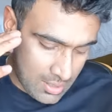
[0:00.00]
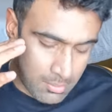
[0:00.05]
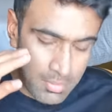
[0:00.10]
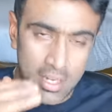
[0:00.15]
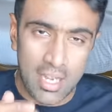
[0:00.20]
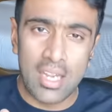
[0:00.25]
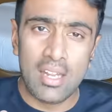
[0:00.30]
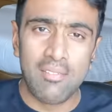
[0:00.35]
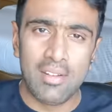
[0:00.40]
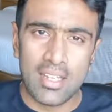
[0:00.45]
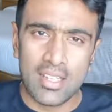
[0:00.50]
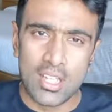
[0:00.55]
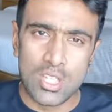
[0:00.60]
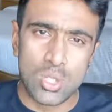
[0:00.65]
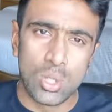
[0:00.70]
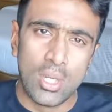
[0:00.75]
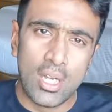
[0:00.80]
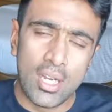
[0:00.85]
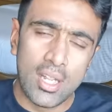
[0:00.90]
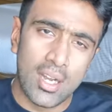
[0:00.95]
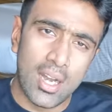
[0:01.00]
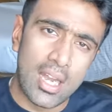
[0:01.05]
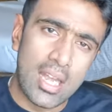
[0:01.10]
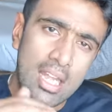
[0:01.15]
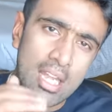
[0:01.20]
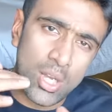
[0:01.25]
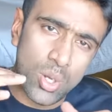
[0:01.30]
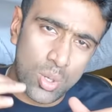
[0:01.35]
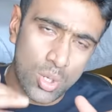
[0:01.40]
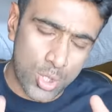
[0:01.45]
பட் uh, எனிவே இதை சொல்லிட்டு நான்
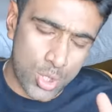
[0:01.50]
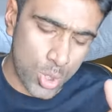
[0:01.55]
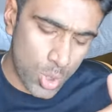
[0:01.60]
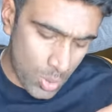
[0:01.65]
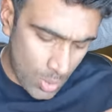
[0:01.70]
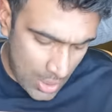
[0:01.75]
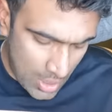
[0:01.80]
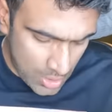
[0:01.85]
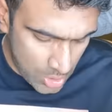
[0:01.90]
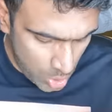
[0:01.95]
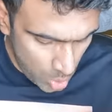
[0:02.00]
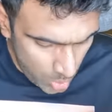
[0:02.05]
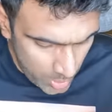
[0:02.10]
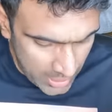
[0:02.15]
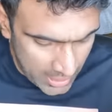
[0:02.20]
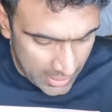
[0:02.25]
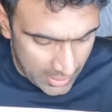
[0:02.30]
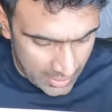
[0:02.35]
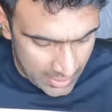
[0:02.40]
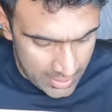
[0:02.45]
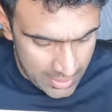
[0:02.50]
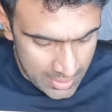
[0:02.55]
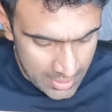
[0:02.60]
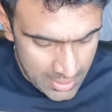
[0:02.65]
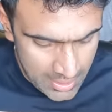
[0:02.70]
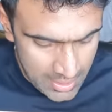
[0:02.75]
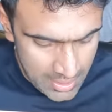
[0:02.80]
இன்னியோட ஷோவை துவங்கிடுறேன்